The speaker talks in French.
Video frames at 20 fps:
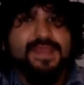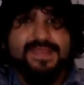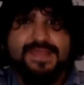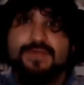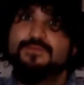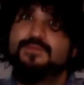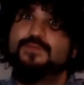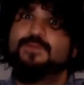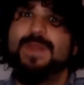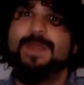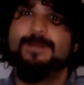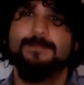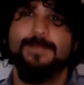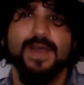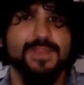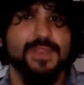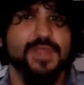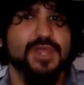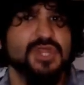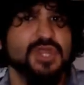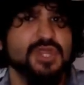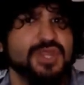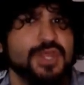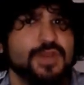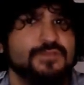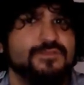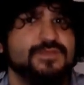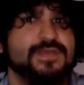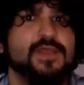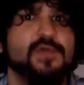s'il vous plaît, partager
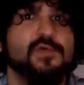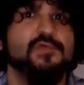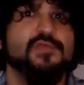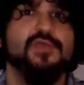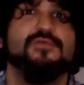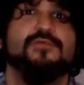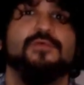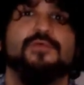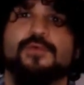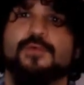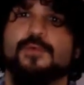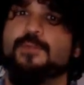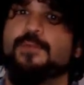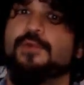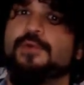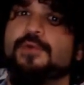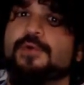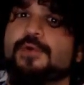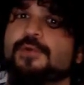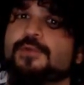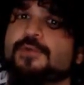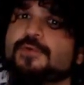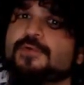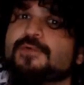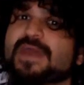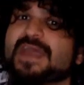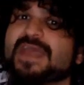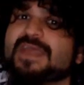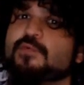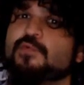cette vidéo sur votre mur
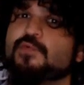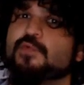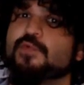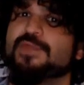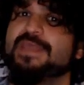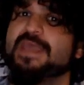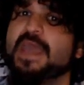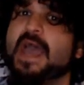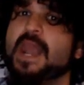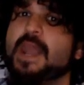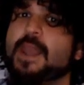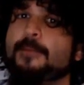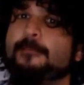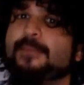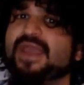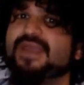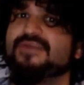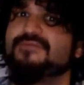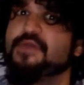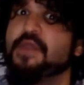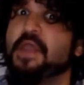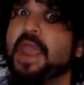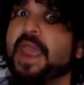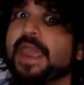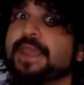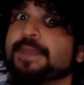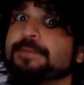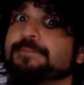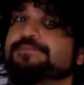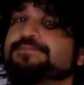de réseau social
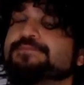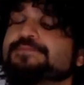préféré